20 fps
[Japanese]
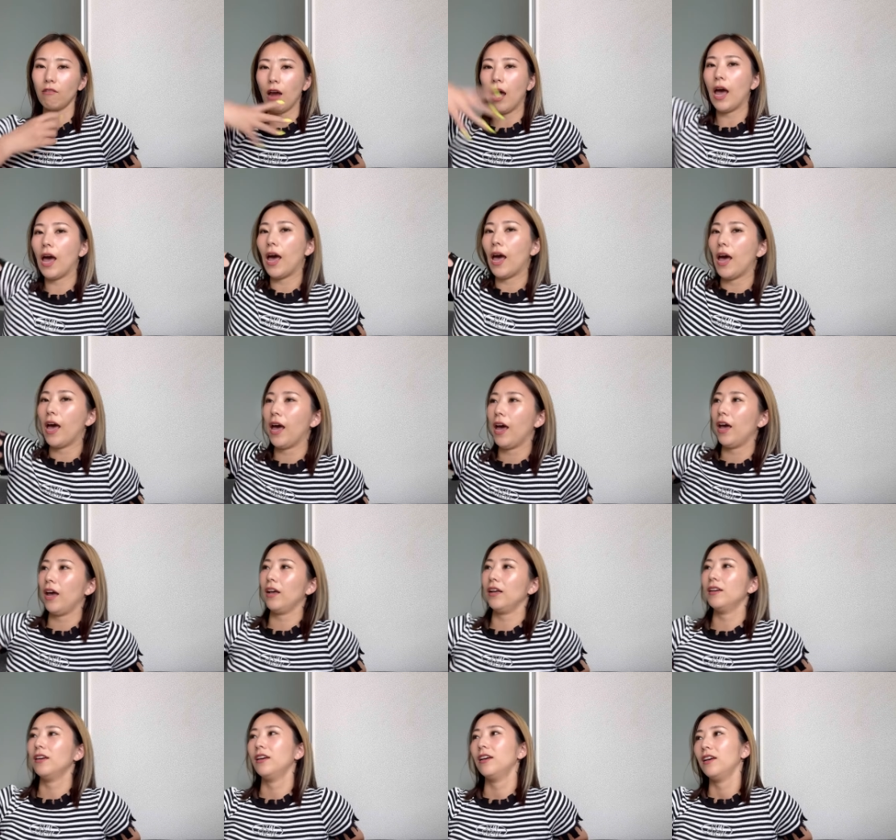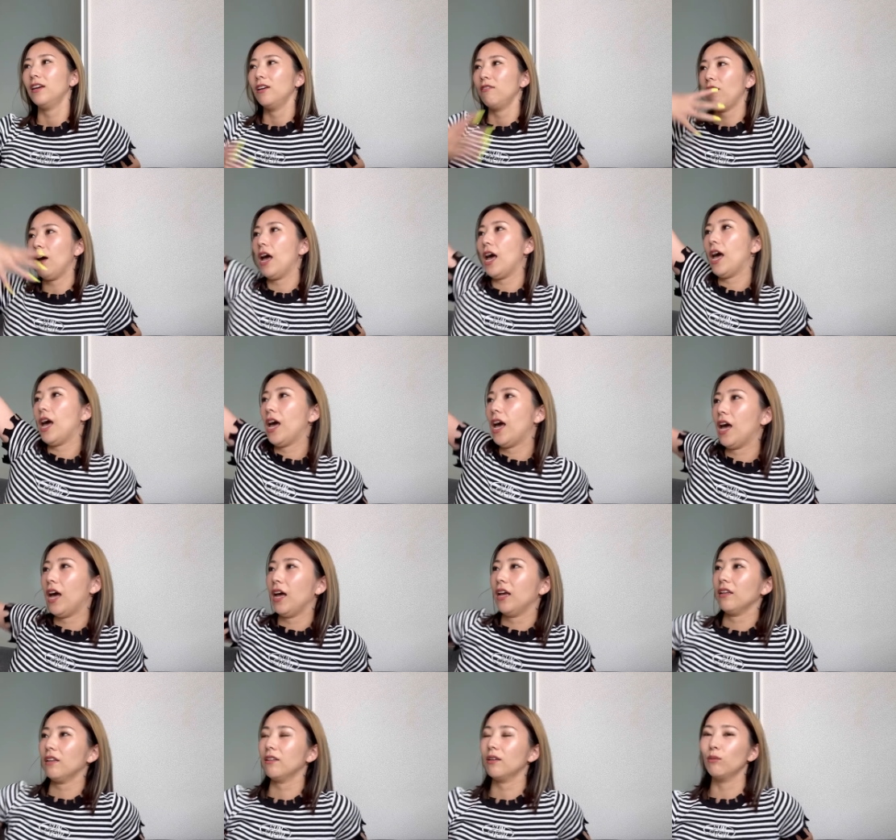わー
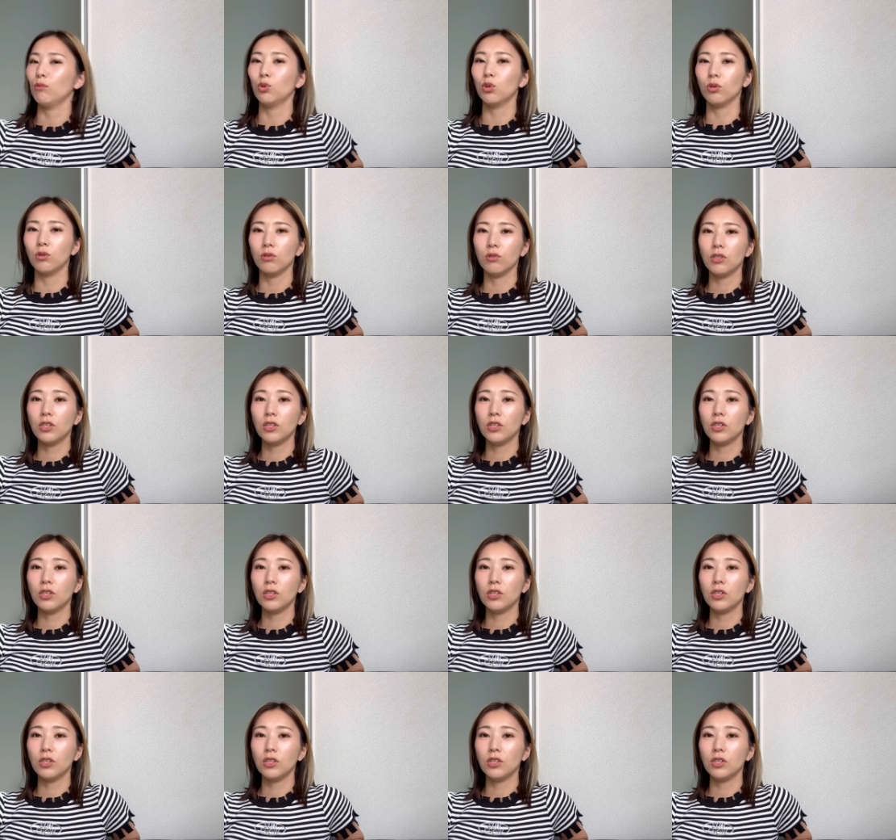わー」ってもう